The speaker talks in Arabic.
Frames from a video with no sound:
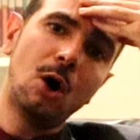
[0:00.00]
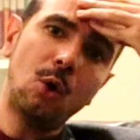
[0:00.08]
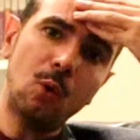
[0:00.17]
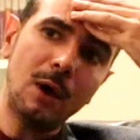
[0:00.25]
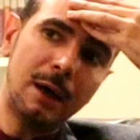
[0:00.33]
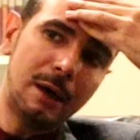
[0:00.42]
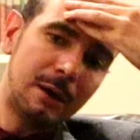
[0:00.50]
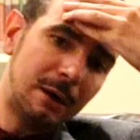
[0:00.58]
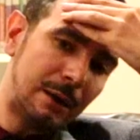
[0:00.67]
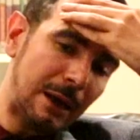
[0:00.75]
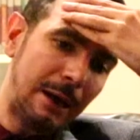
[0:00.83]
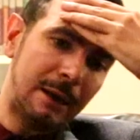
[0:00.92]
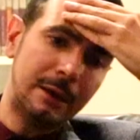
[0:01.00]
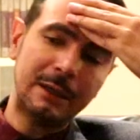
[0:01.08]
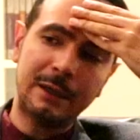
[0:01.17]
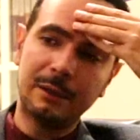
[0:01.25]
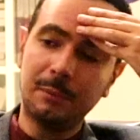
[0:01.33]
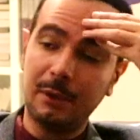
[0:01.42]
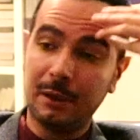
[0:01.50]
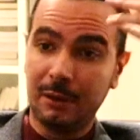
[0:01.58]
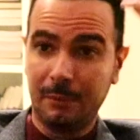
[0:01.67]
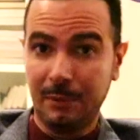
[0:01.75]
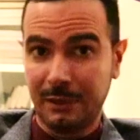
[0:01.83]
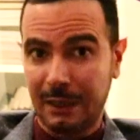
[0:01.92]
هو يعني أنا
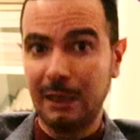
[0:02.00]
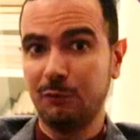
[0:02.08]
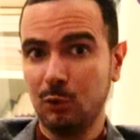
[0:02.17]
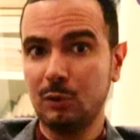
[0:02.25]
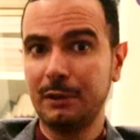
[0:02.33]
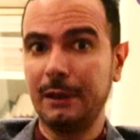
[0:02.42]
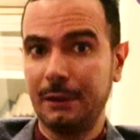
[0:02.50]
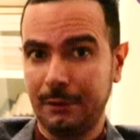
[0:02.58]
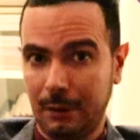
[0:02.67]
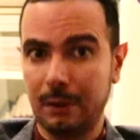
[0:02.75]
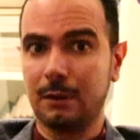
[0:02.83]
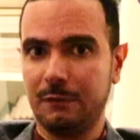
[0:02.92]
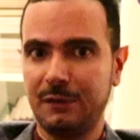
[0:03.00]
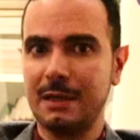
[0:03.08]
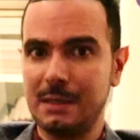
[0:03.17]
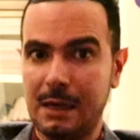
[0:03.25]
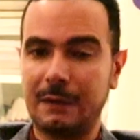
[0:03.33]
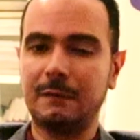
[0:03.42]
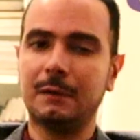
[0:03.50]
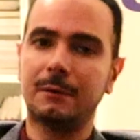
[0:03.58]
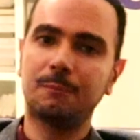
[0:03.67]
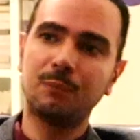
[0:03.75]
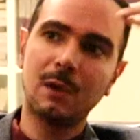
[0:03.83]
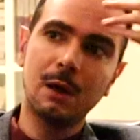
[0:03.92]
بتكلم في النقطة دي لأن جرى فيها أسئلة كتير
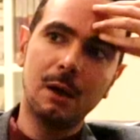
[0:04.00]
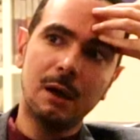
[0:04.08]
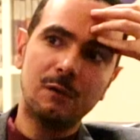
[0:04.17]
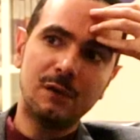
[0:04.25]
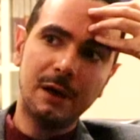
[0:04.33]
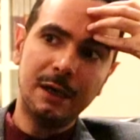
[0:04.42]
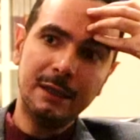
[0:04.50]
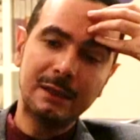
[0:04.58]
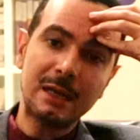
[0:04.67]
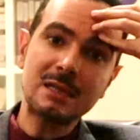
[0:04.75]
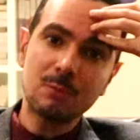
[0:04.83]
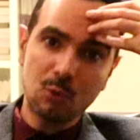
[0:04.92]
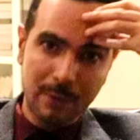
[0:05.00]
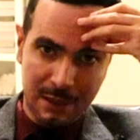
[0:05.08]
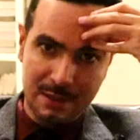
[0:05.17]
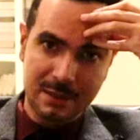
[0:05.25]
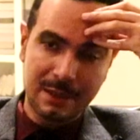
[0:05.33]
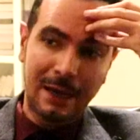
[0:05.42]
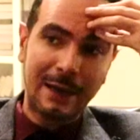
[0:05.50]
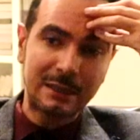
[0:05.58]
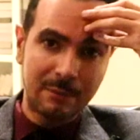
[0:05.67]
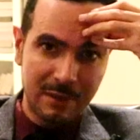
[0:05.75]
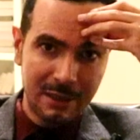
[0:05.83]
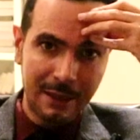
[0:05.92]
فإحنا لازم نميز
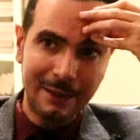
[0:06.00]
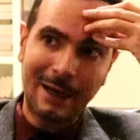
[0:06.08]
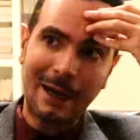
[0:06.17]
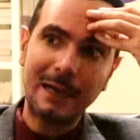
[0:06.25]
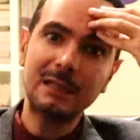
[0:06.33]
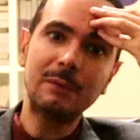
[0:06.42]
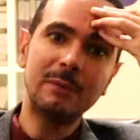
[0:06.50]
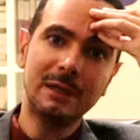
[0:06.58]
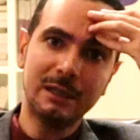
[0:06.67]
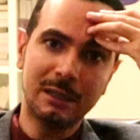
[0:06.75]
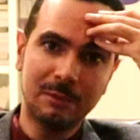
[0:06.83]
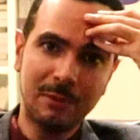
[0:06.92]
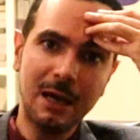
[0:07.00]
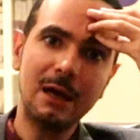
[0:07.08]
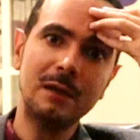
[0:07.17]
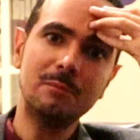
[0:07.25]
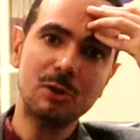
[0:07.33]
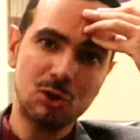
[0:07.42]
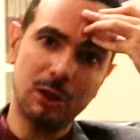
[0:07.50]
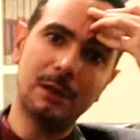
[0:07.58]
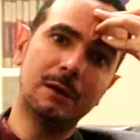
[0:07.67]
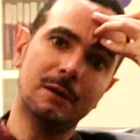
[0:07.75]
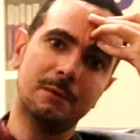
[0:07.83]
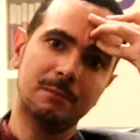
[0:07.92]
العدمية هي عدم الإيمان بشيء
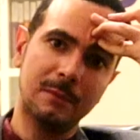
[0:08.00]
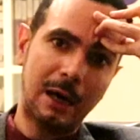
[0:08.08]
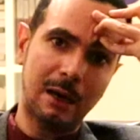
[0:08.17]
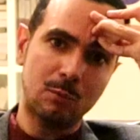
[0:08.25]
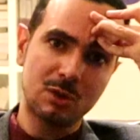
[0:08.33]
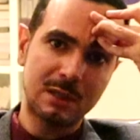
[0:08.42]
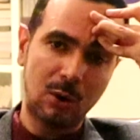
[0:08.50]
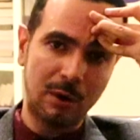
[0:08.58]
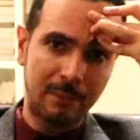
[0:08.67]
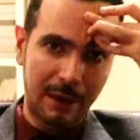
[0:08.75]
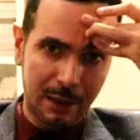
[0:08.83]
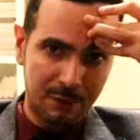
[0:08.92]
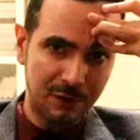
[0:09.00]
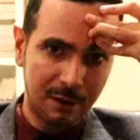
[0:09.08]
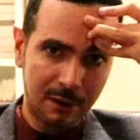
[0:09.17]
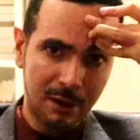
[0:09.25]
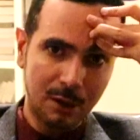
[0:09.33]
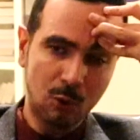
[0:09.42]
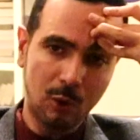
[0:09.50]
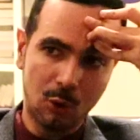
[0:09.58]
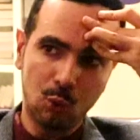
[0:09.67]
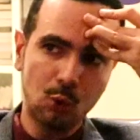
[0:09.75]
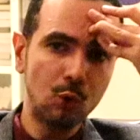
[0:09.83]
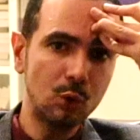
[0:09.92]
على مستوى المعرفة
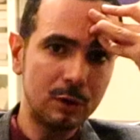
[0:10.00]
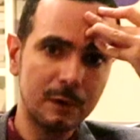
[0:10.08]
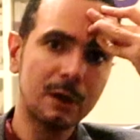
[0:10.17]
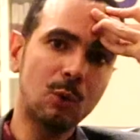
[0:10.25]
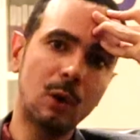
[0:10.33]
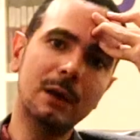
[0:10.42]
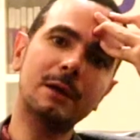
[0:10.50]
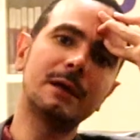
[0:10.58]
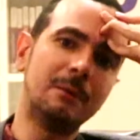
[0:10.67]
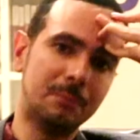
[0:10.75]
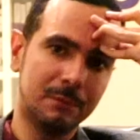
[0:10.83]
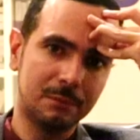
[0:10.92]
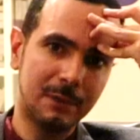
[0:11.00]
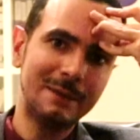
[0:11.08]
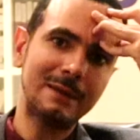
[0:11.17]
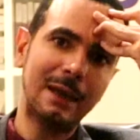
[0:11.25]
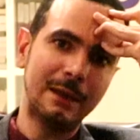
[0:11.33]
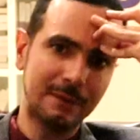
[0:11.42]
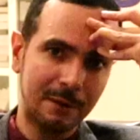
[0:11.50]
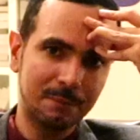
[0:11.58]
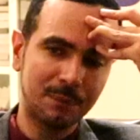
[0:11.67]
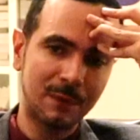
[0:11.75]
والوجود والقيم الثلاثة